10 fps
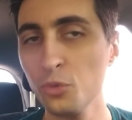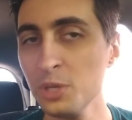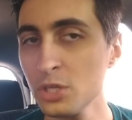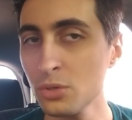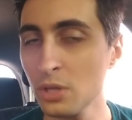O
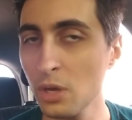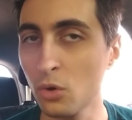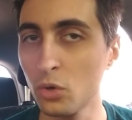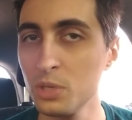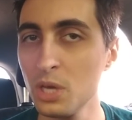ministro da
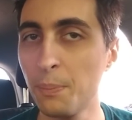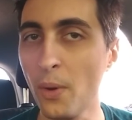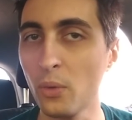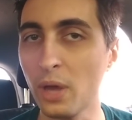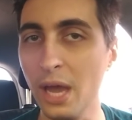Economia,
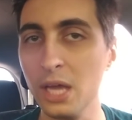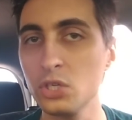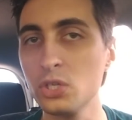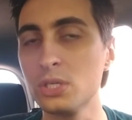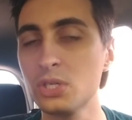Paulo
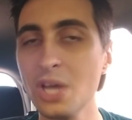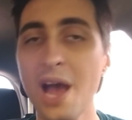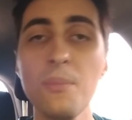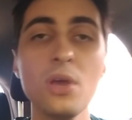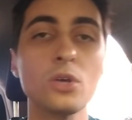Guedes,
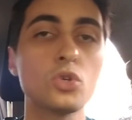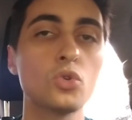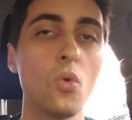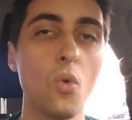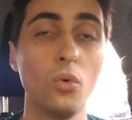
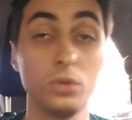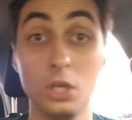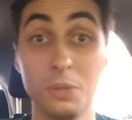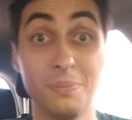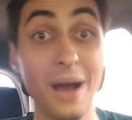ameaçou
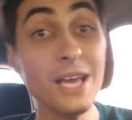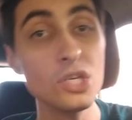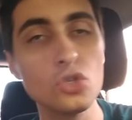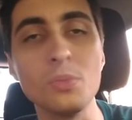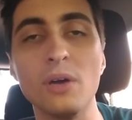ontem,
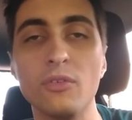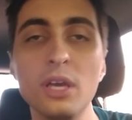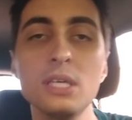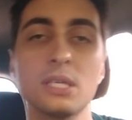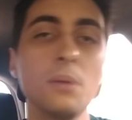mais uma
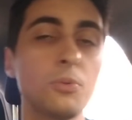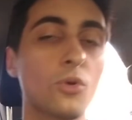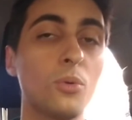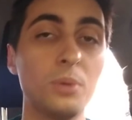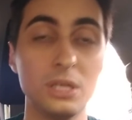vez, né,
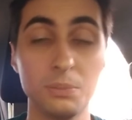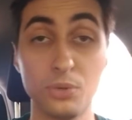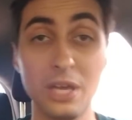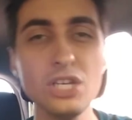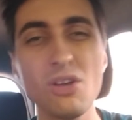
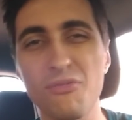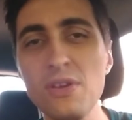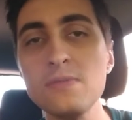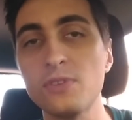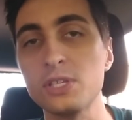porque ele já
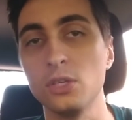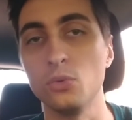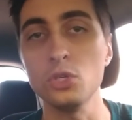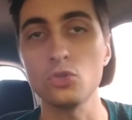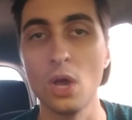vem
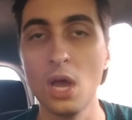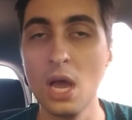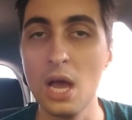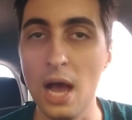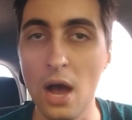fazendo isso
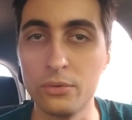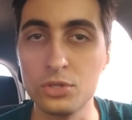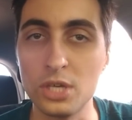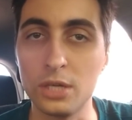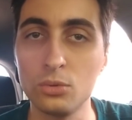há um
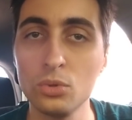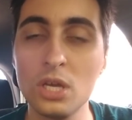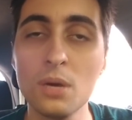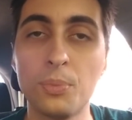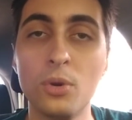certo
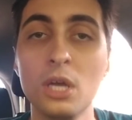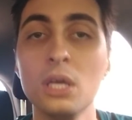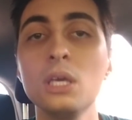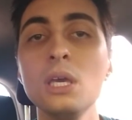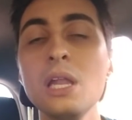tempo,
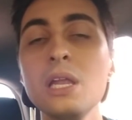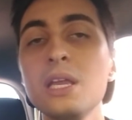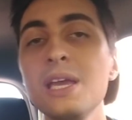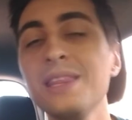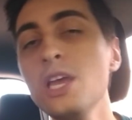que ele
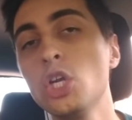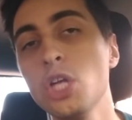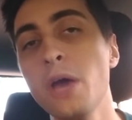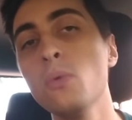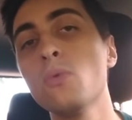iria
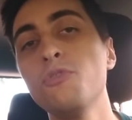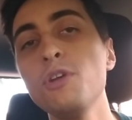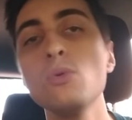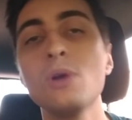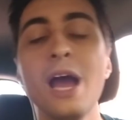deixar o
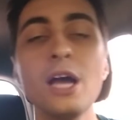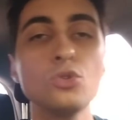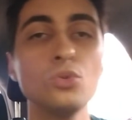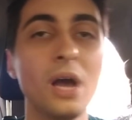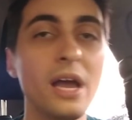governo
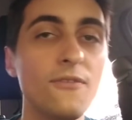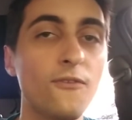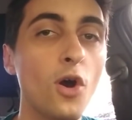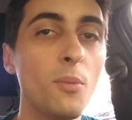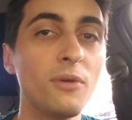caso a
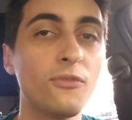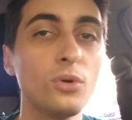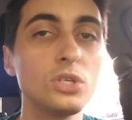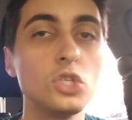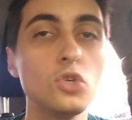reforma
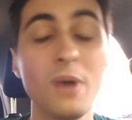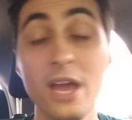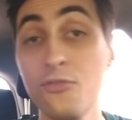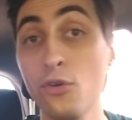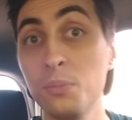fosse uma
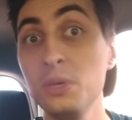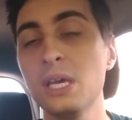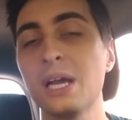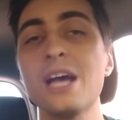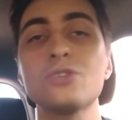
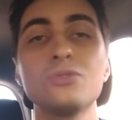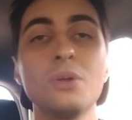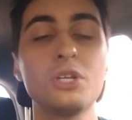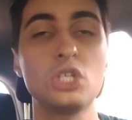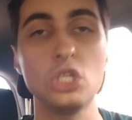reforminha, caso
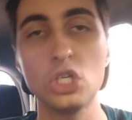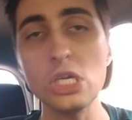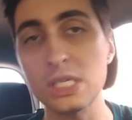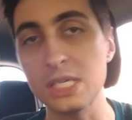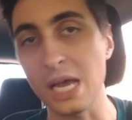não
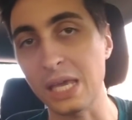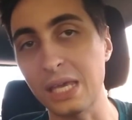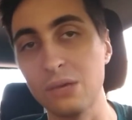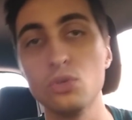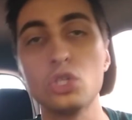atingisse
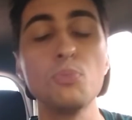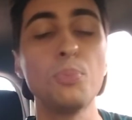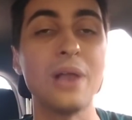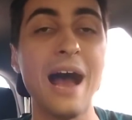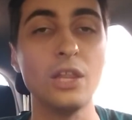o
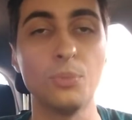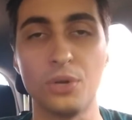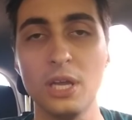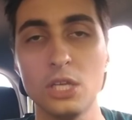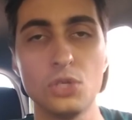estipulado
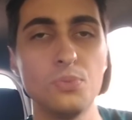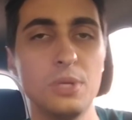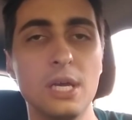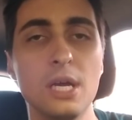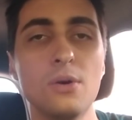por ele de um
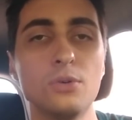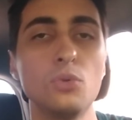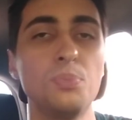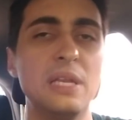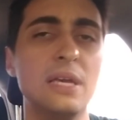milhão,
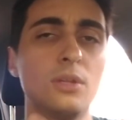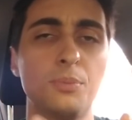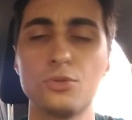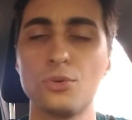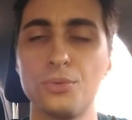de um bilhão,
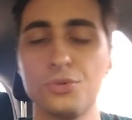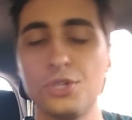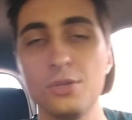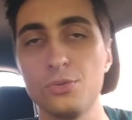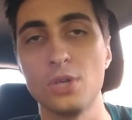depois
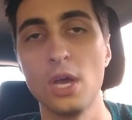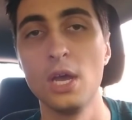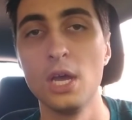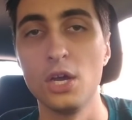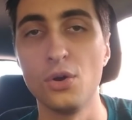800,
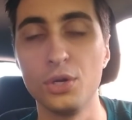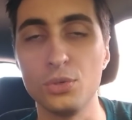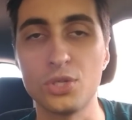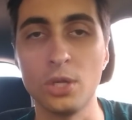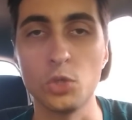
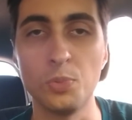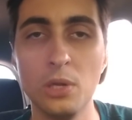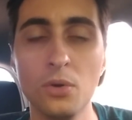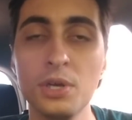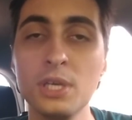800
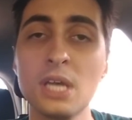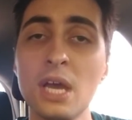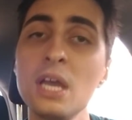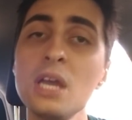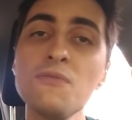bilhões.
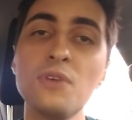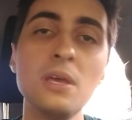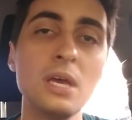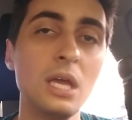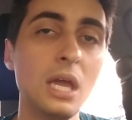
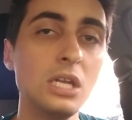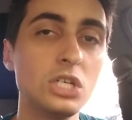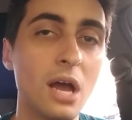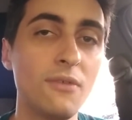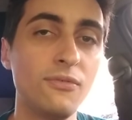Enfim, ele
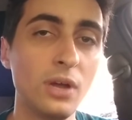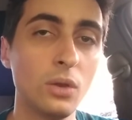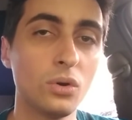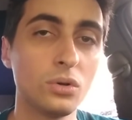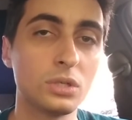já
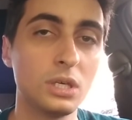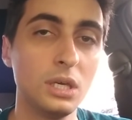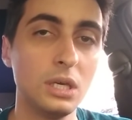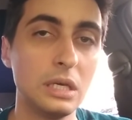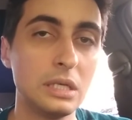falou
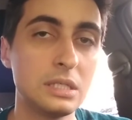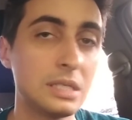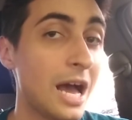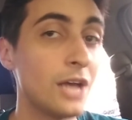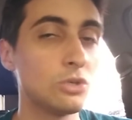que
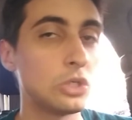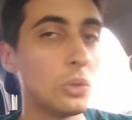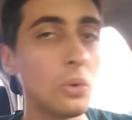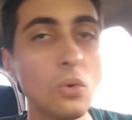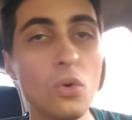caso isso
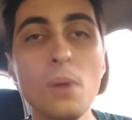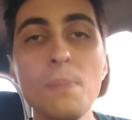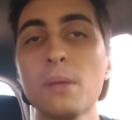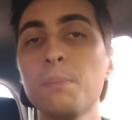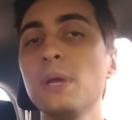não ocorra,
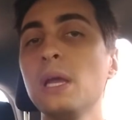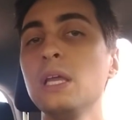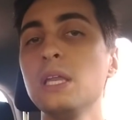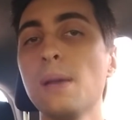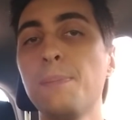
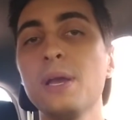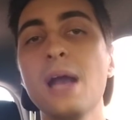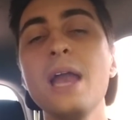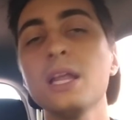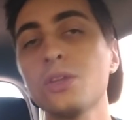ele iria
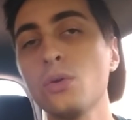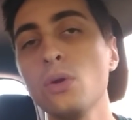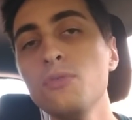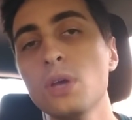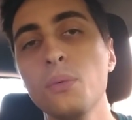pegar, entrar no
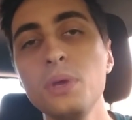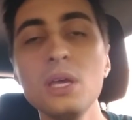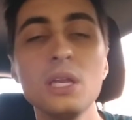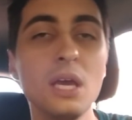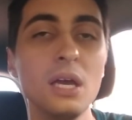avião
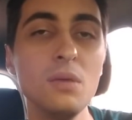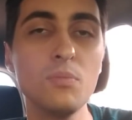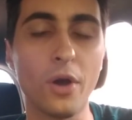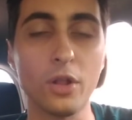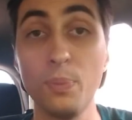e iria
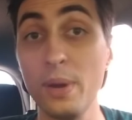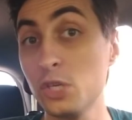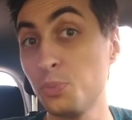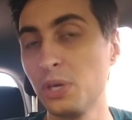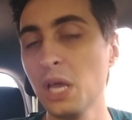embora do
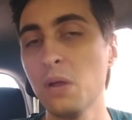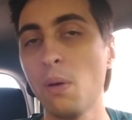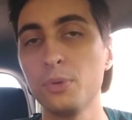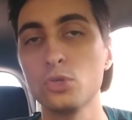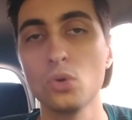país, porque ele é
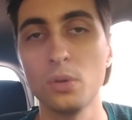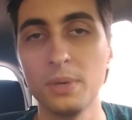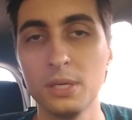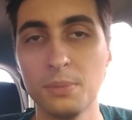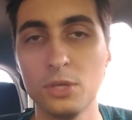uma pessoa
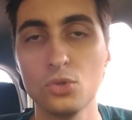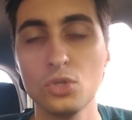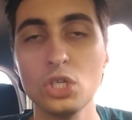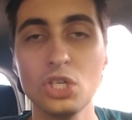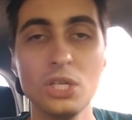bem, bem
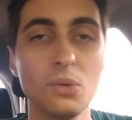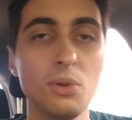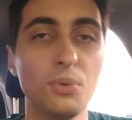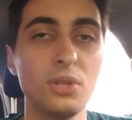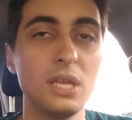sucedida, então
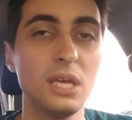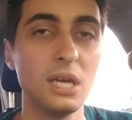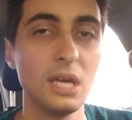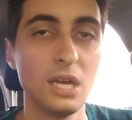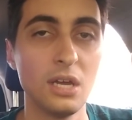ele poderia